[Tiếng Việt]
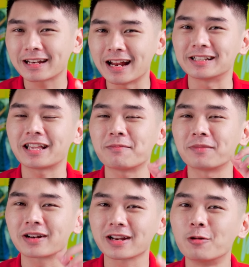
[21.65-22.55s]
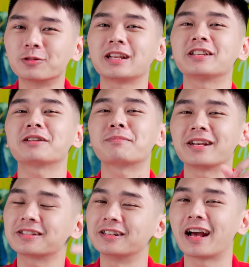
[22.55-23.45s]
để xem đâu sẽ là chiếc
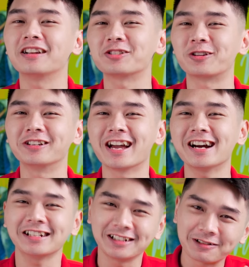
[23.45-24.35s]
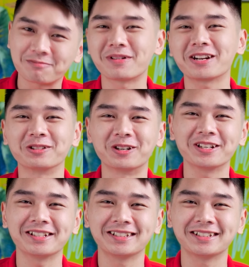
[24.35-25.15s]
máy xứng đáng lựa chọn hơn nhá. Bắt đầu thôi.